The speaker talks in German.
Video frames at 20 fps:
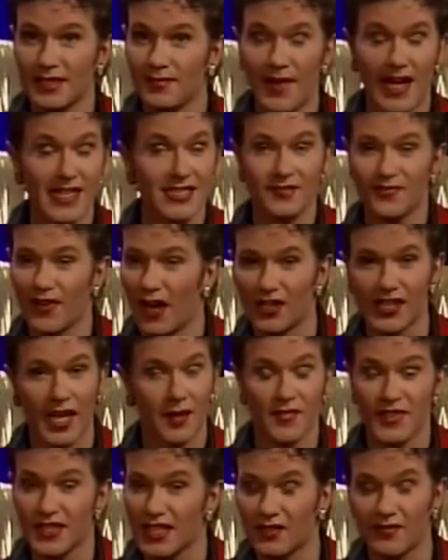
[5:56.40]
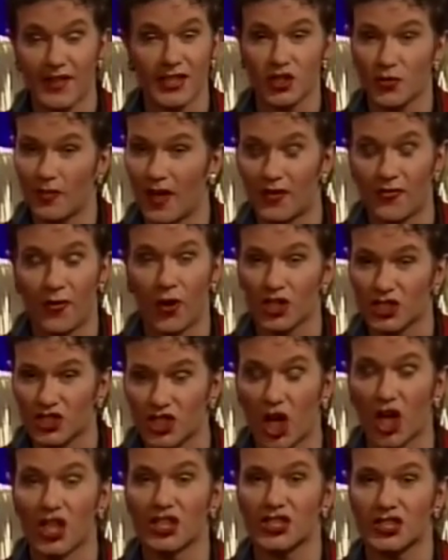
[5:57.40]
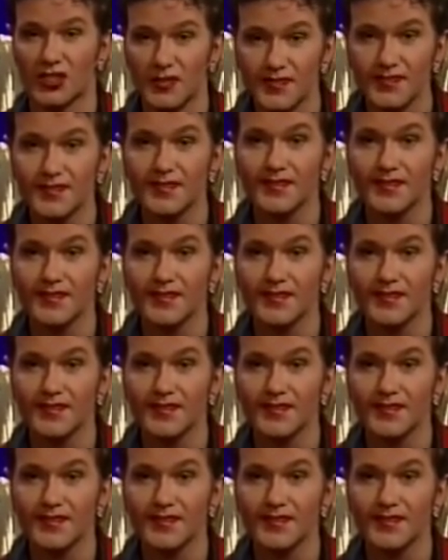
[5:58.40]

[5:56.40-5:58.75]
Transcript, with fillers: Die meisten Frauen haben es irgendwann schon mal vorgetäuscht.